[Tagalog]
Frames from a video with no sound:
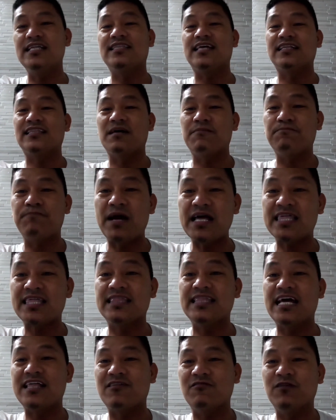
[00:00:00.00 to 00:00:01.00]
sa Tapas
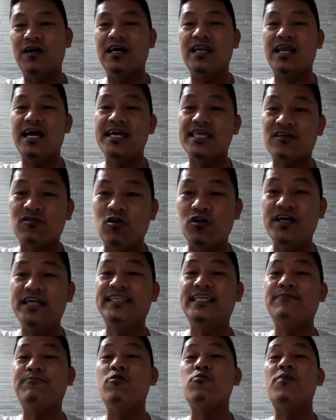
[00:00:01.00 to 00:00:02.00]
National High School.
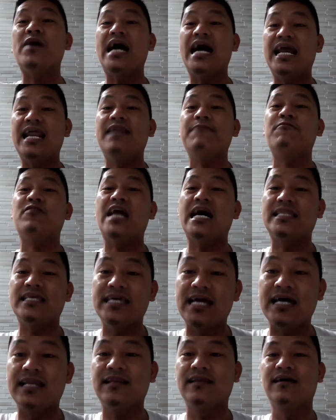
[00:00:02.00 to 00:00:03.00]
Hindi po pangalan po dati
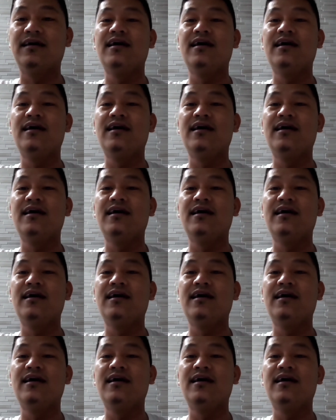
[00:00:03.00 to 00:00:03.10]
yan.